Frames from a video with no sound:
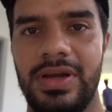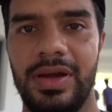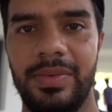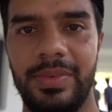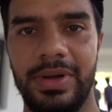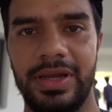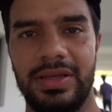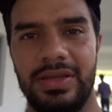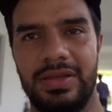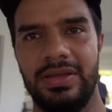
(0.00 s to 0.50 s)
हाँ
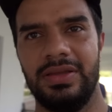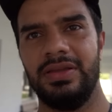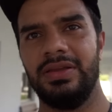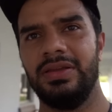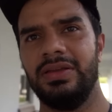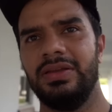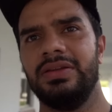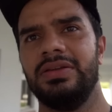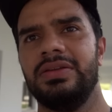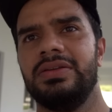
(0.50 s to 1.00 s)

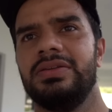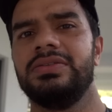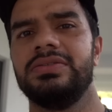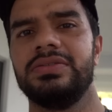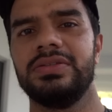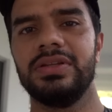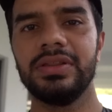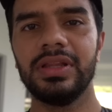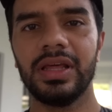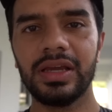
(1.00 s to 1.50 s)
भाई
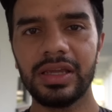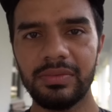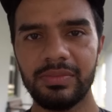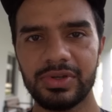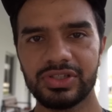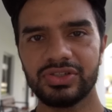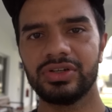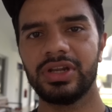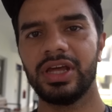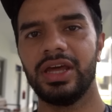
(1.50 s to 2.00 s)
ज़िंदगी
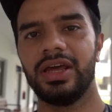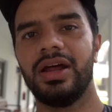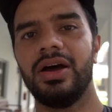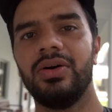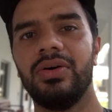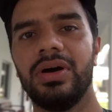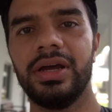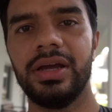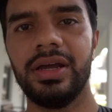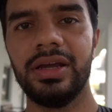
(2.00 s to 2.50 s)
में जो
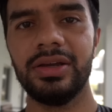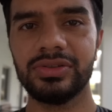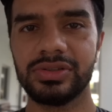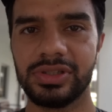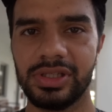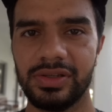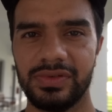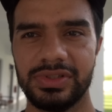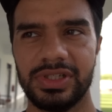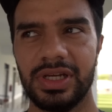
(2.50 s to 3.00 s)
ठहराव आया है
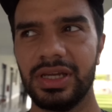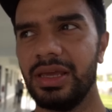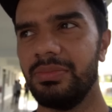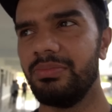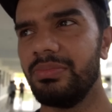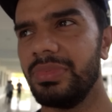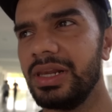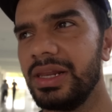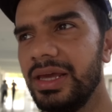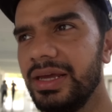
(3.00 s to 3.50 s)
उसकी वजह
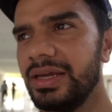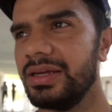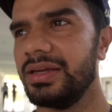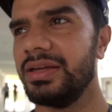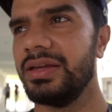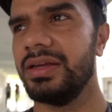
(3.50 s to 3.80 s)
गिम्बल है